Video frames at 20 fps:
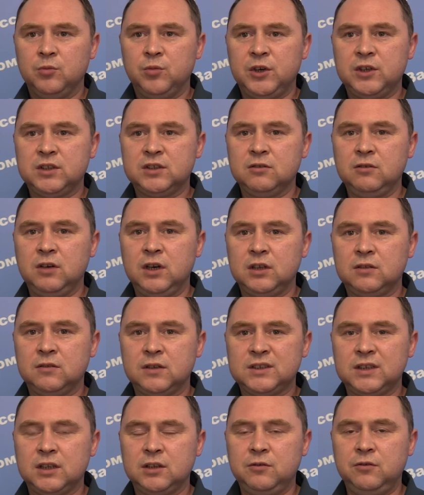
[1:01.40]
призывает
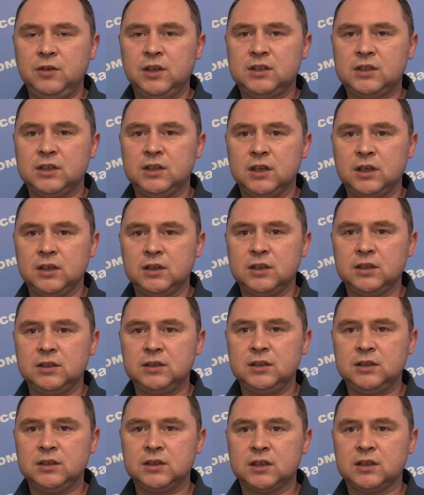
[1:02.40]
вас ответственно
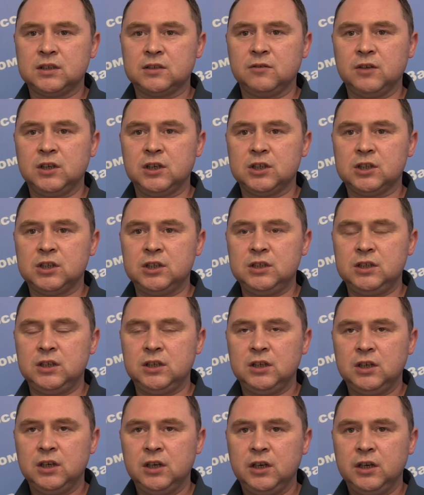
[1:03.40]
относиться к своей
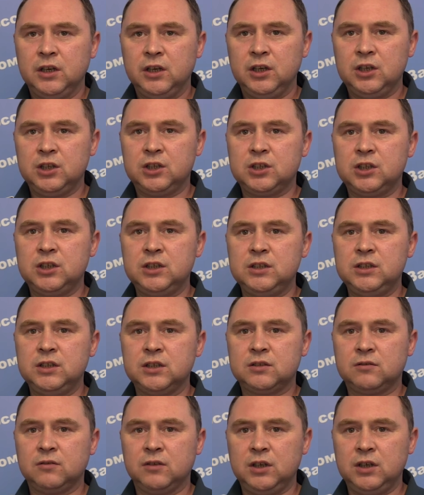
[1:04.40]
жизни и жизни
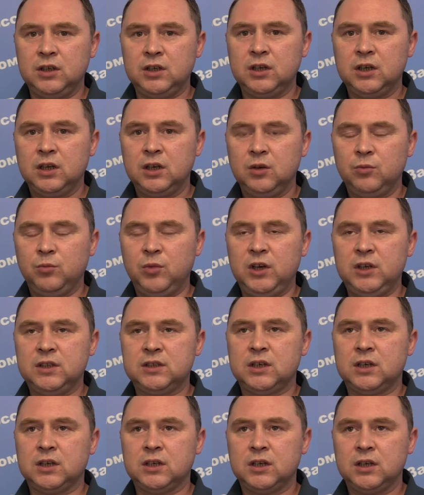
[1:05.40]
своих
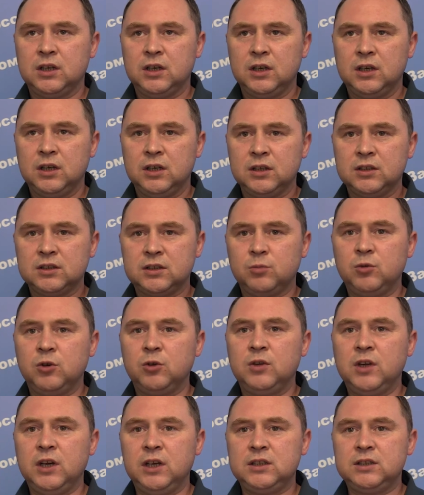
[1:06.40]
близких.
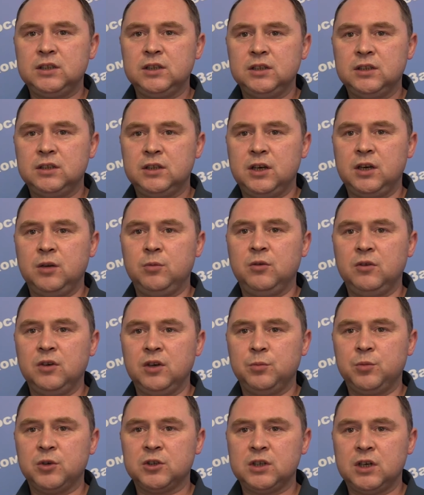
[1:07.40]
Соблюдайте
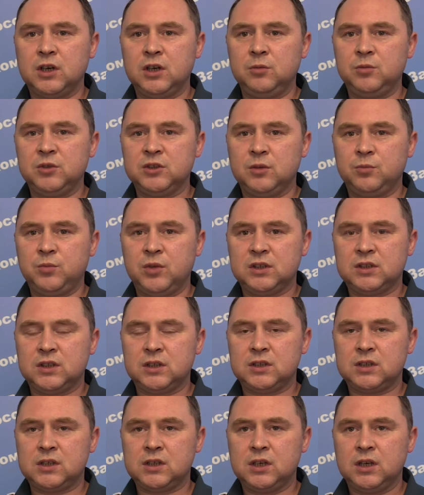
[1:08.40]
требования пожарной
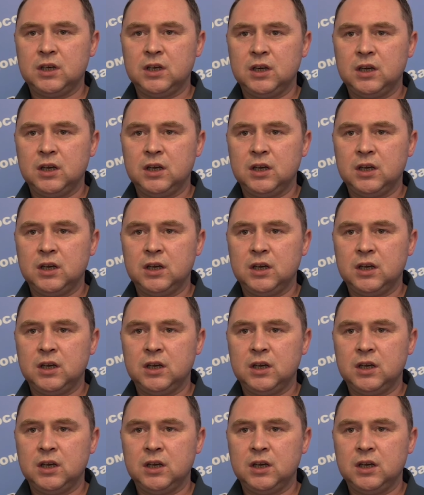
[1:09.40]
безопасности.